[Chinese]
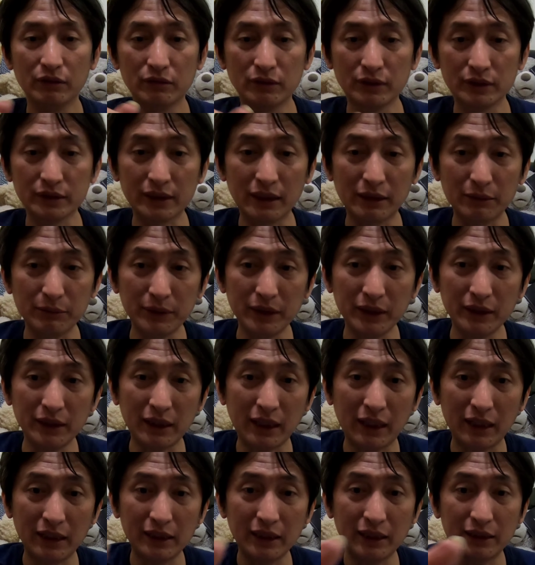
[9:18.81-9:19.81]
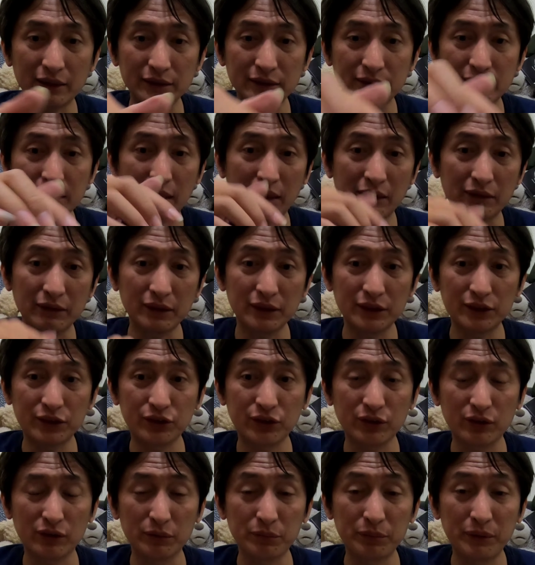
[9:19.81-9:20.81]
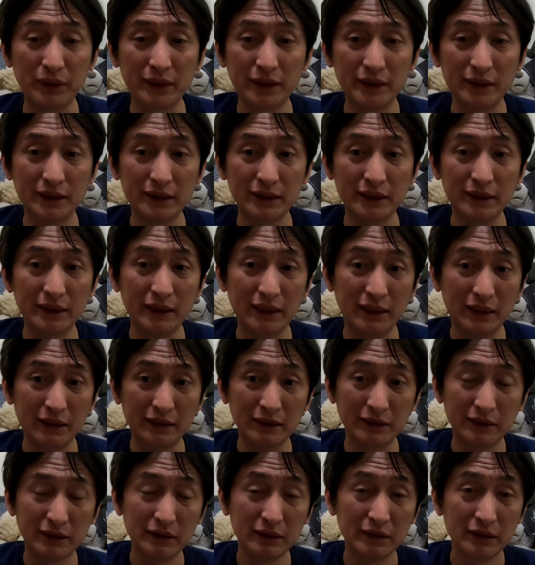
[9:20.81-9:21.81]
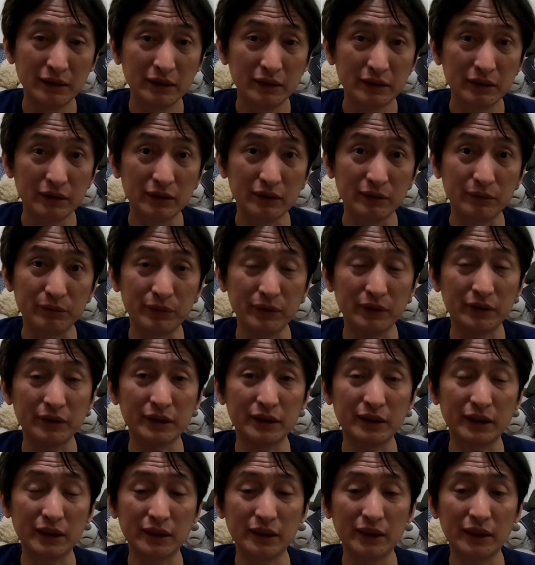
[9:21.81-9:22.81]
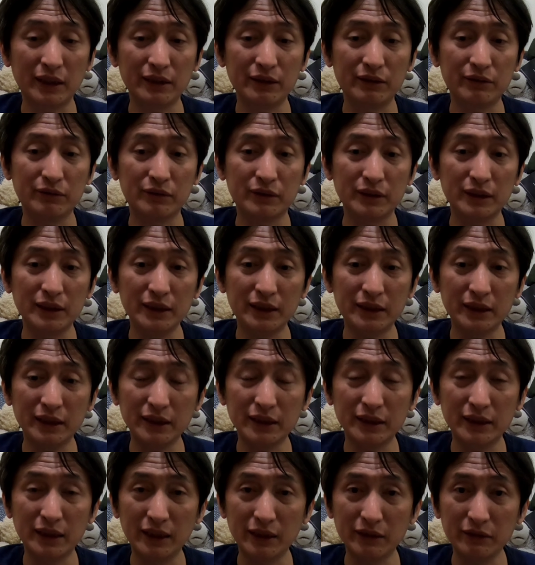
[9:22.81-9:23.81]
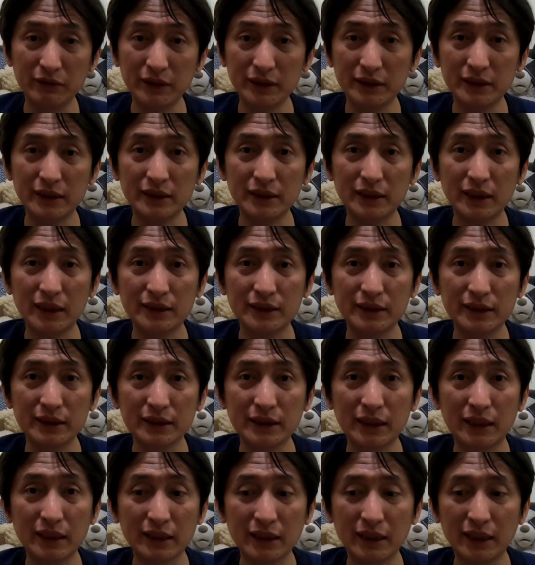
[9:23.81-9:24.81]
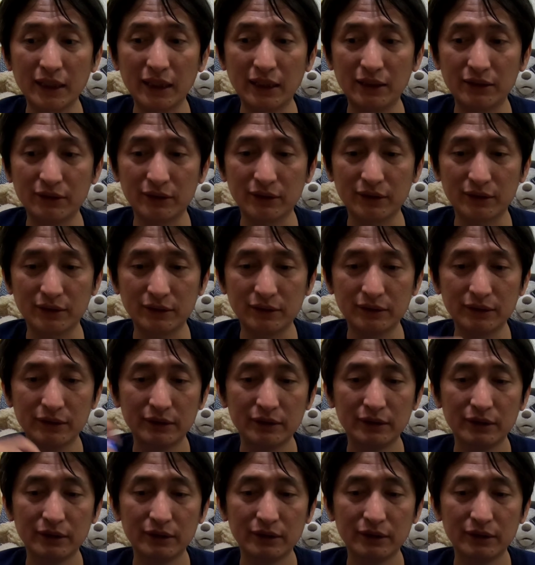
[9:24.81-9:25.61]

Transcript: 我上面还要稍微修平一下，都不用剪太多，一点点，因为现在已经刚刚好咯。